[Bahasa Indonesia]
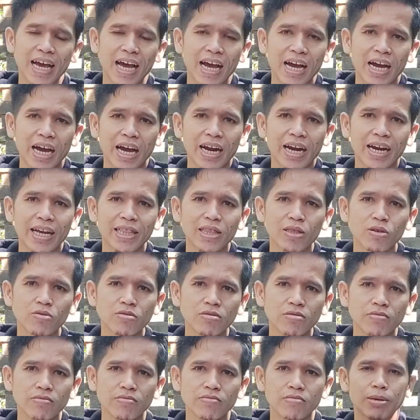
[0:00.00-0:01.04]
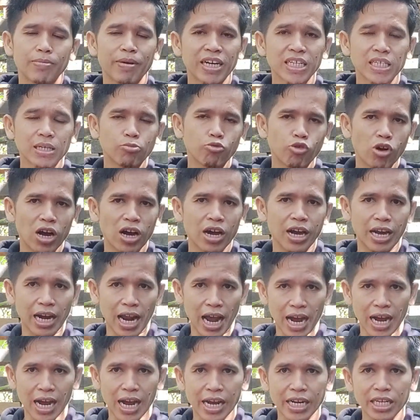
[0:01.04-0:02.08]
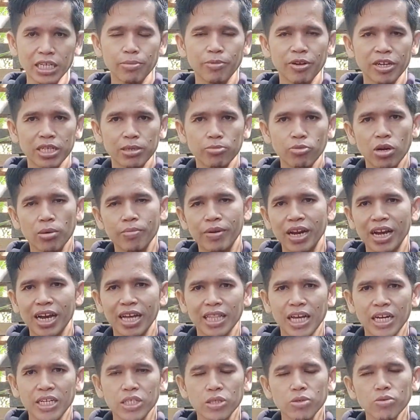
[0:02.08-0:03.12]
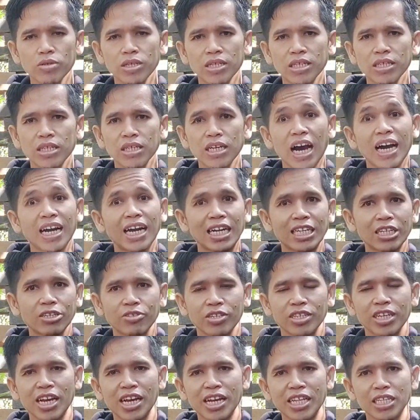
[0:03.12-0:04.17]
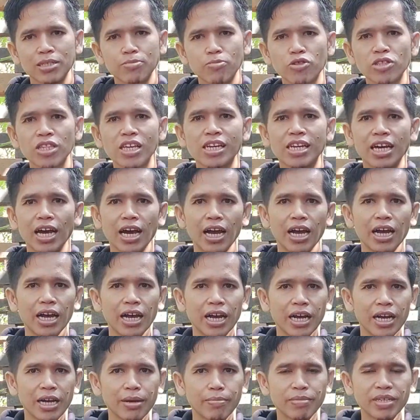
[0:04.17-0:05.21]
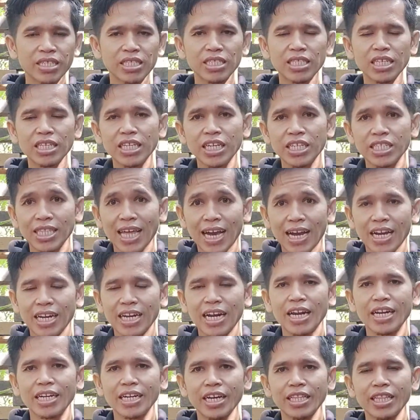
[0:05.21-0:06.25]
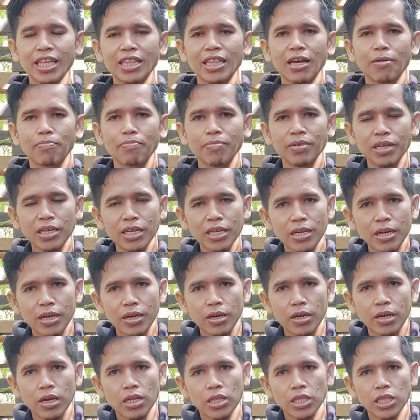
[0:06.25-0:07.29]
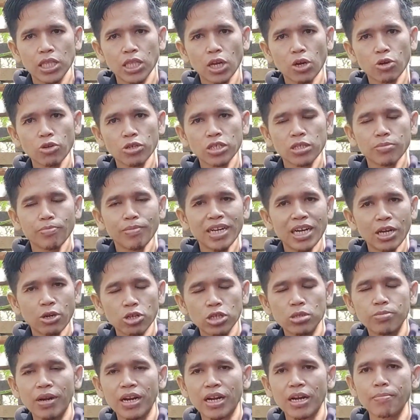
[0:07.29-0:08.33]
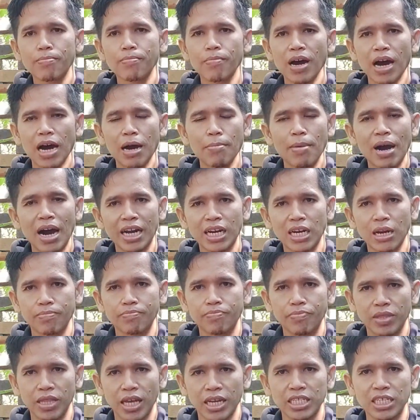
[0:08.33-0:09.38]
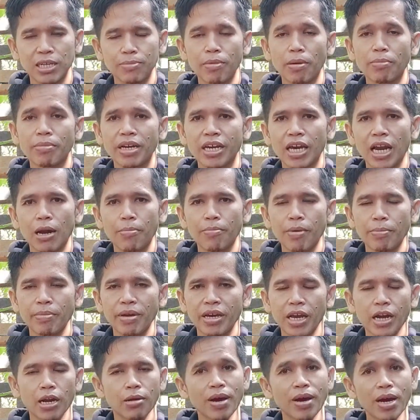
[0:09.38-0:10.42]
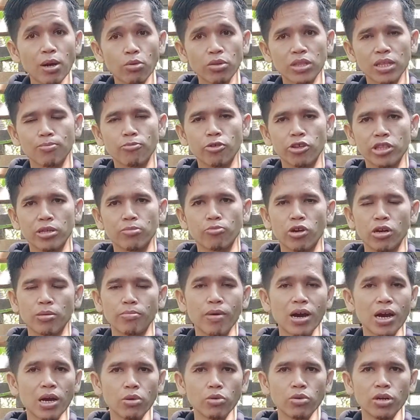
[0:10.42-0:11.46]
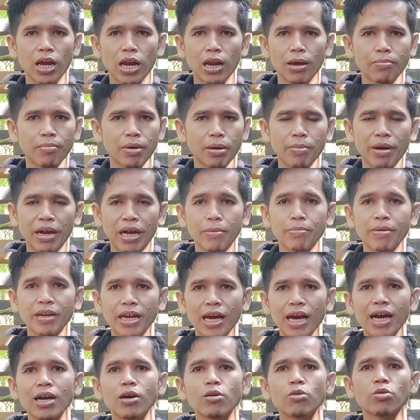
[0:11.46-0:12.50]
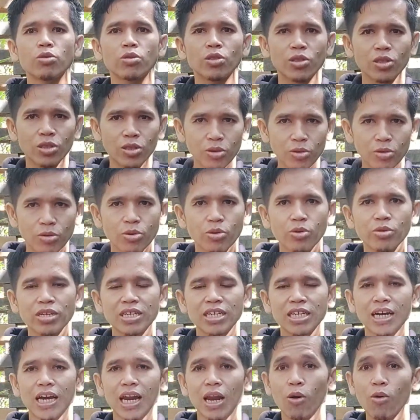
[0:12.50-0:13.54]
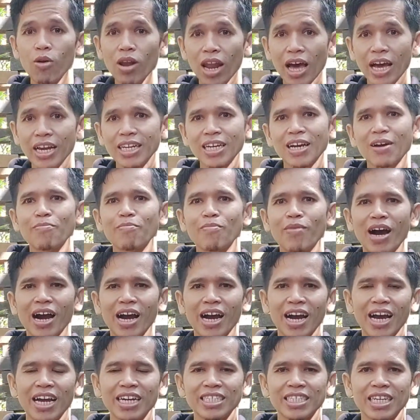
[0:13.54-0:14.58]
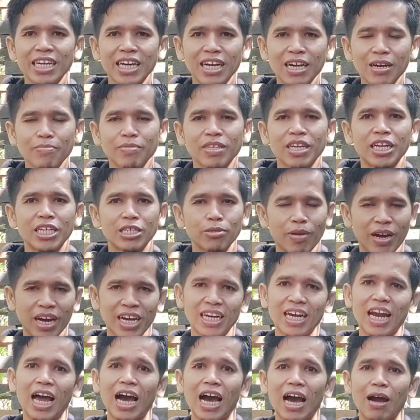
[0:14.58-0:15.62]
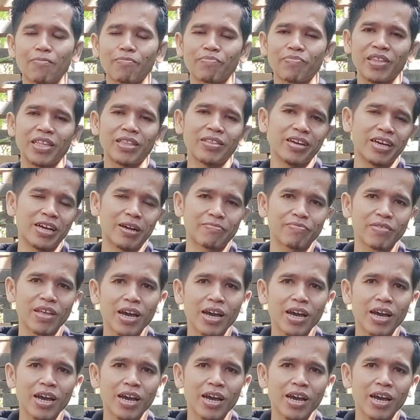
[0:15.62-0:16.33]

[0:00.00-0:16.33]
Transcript: Nah, karena itu sebagai sebuah gerakan, sebagai sebuah pendekatan studi, analisis sosial kritis pun tidak mestinya stagnan ya, tetapi terus-menerus berkembang mengadaptasi pemikiran-pemikiran baru, temuan-temuan baru dalam berbagai bidang untuk dikelola, dikembangkan sehingga menjadi semakin lengkap gitu.